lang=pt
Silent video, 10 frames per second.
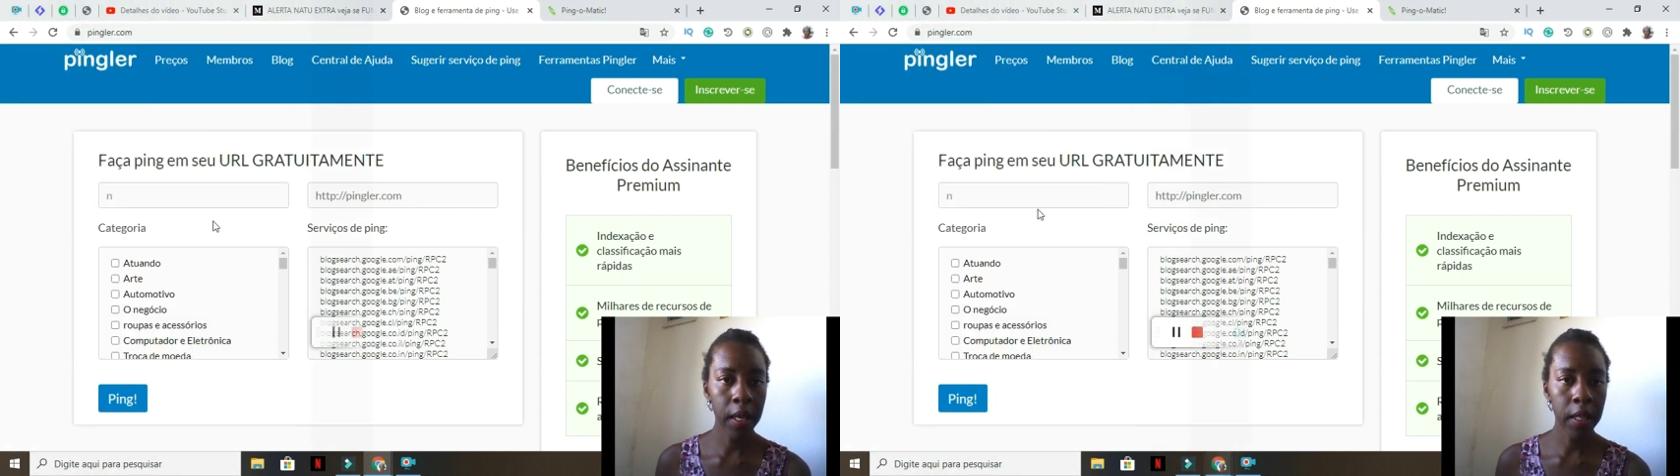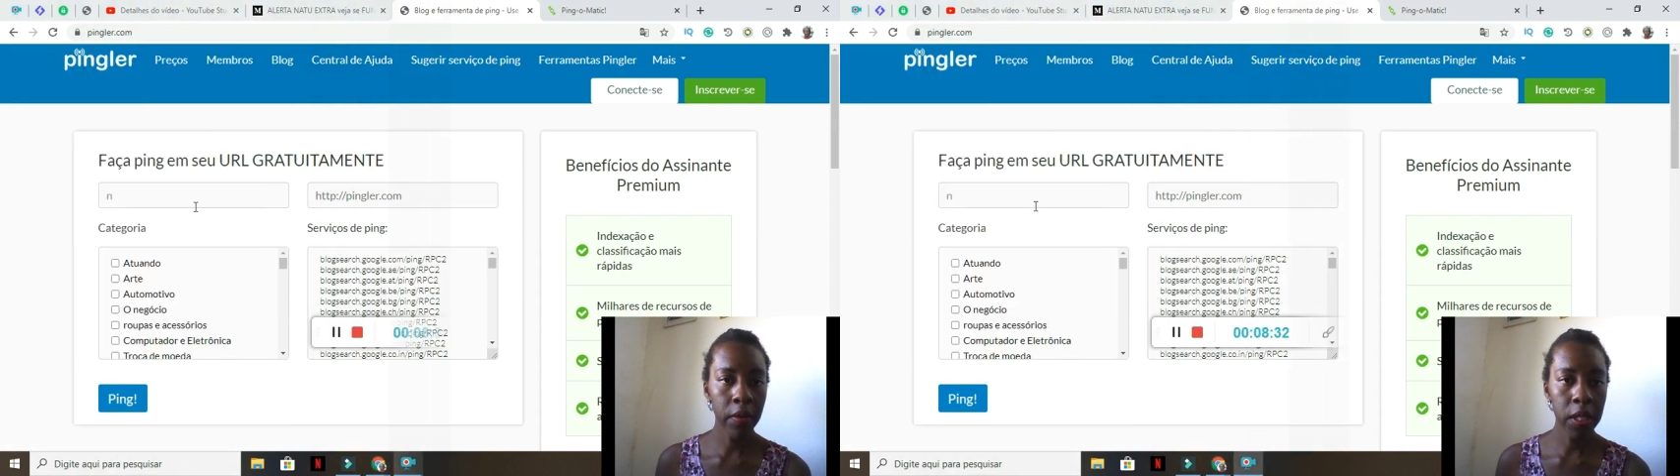
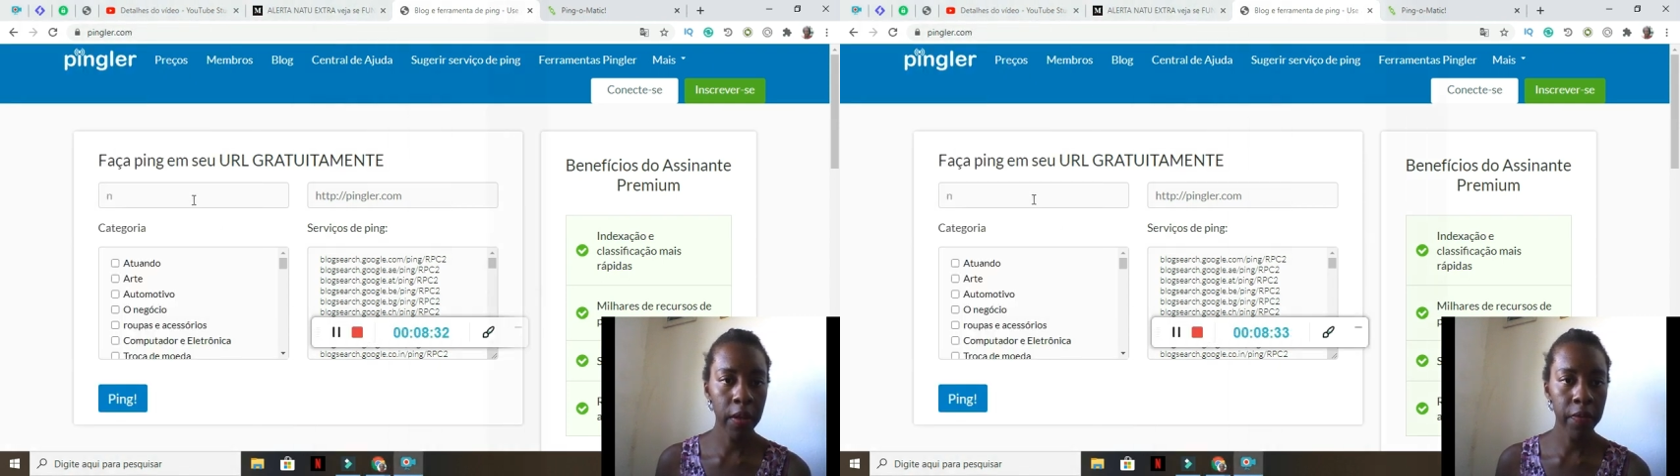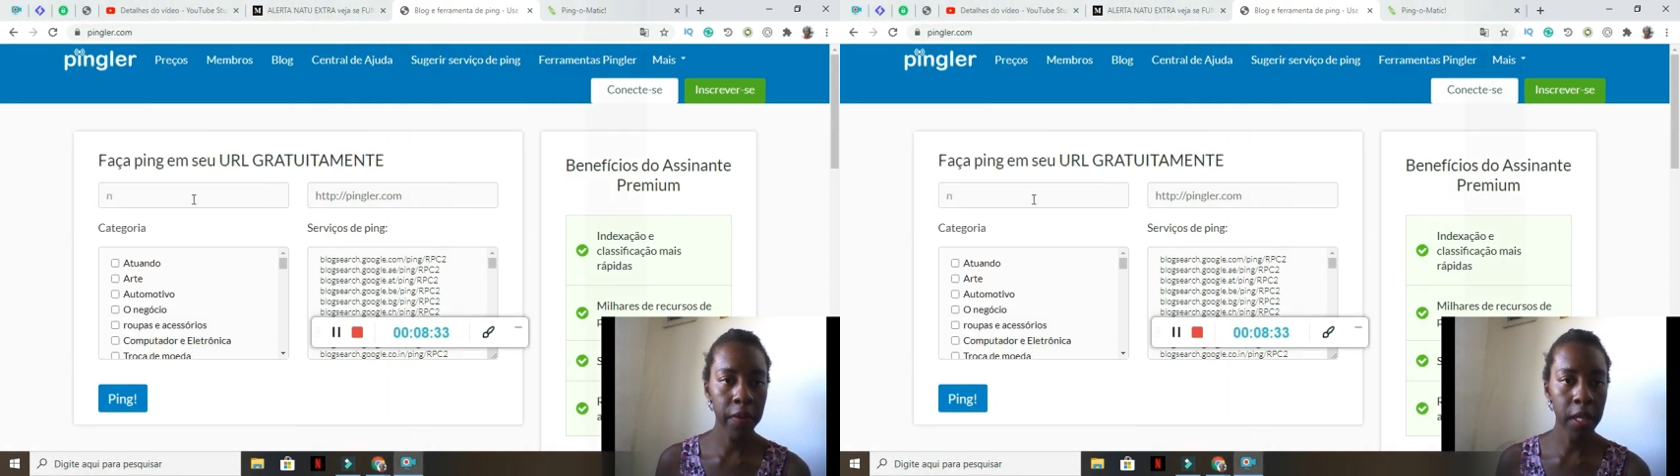Então, você vai
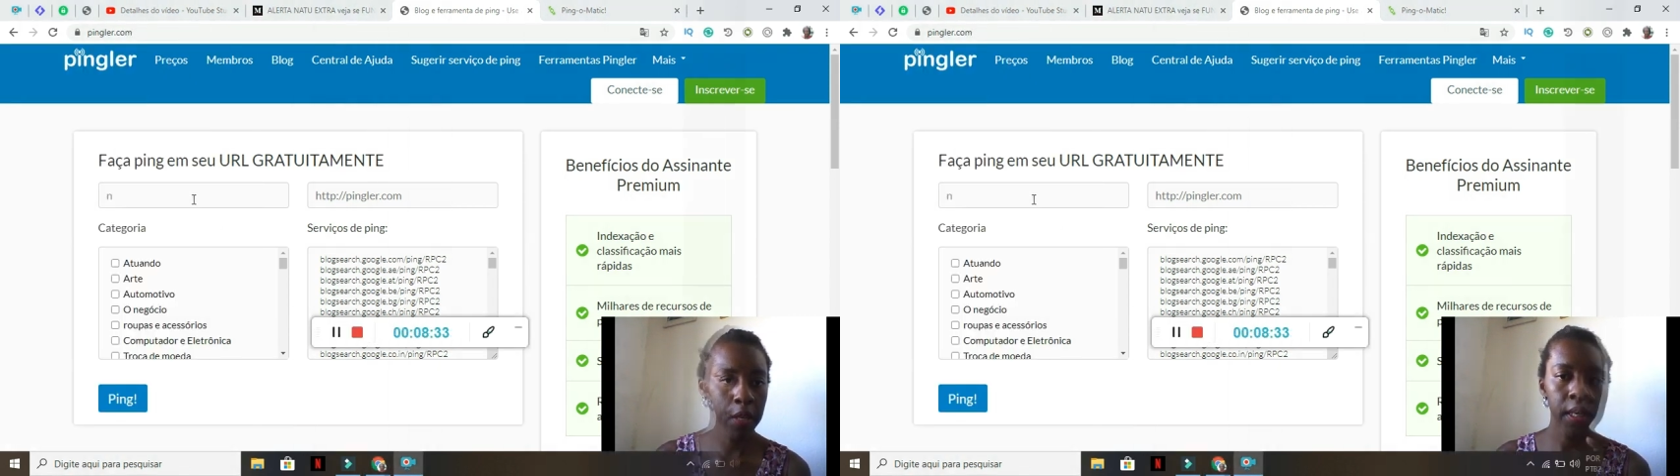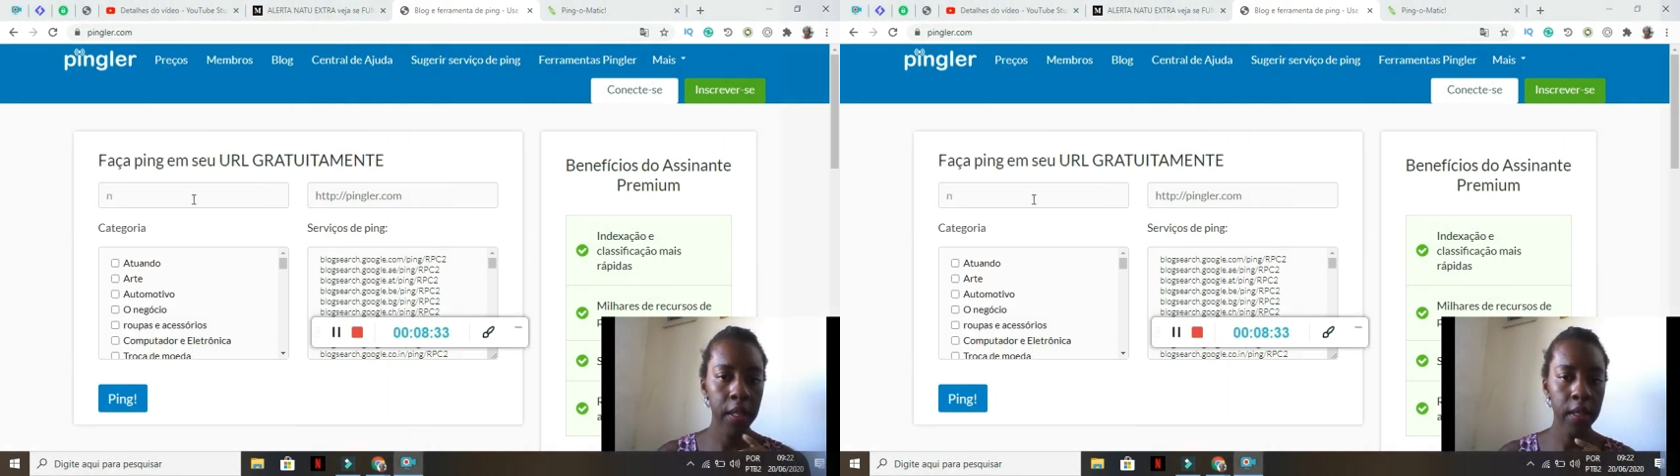vir
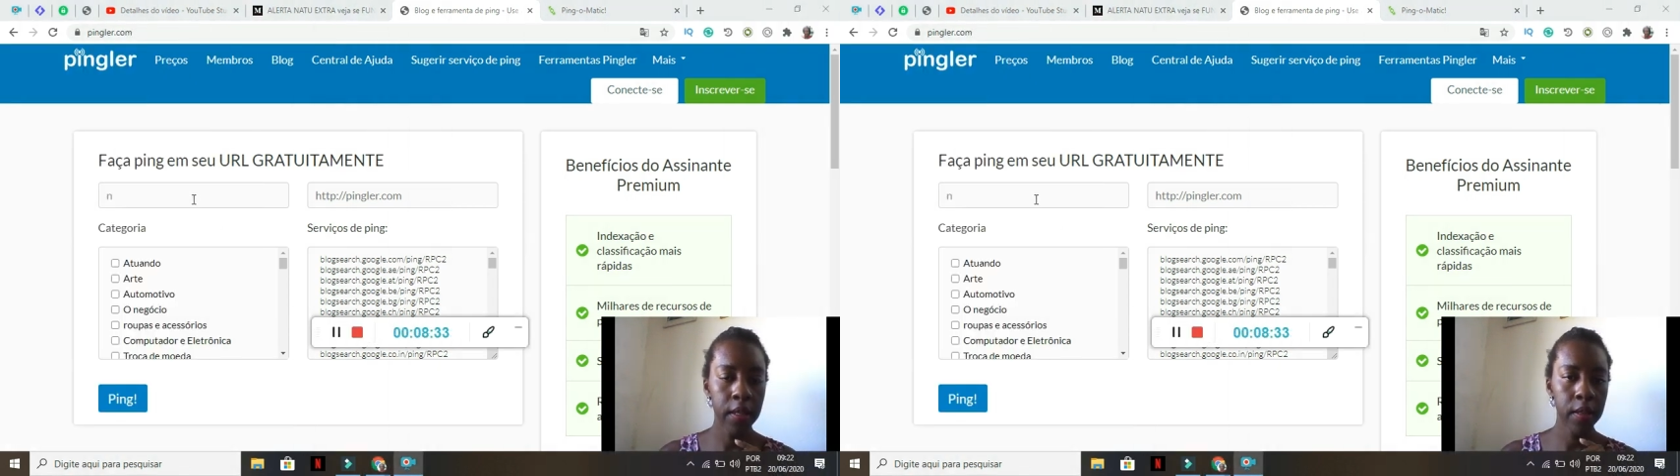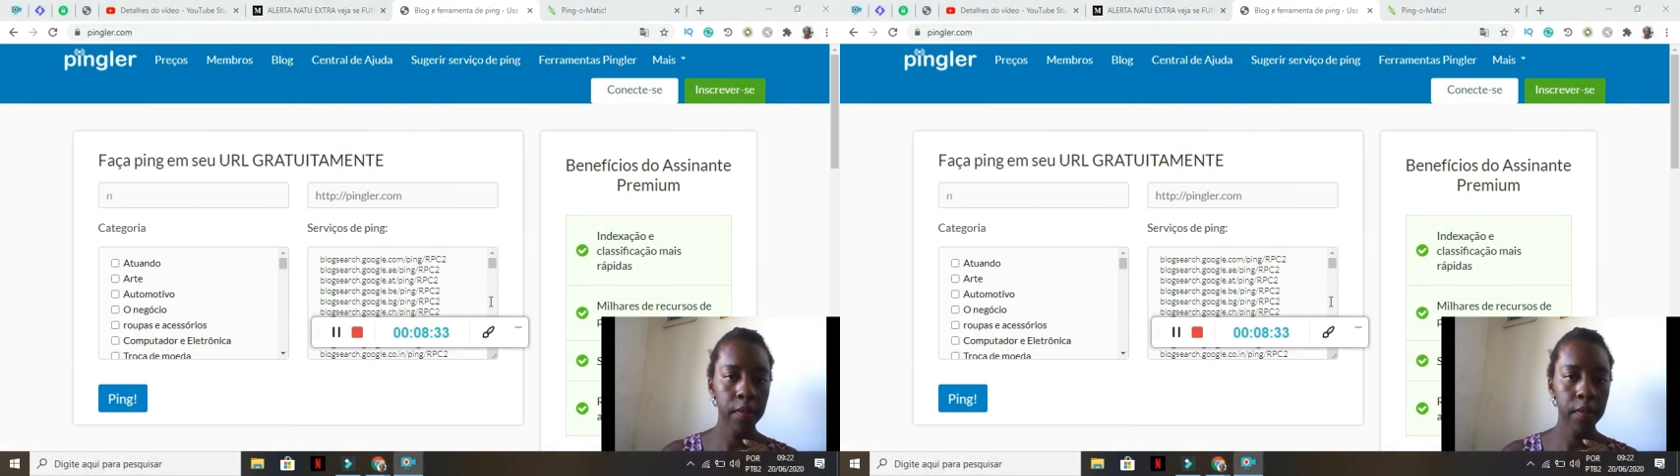aqui nesse,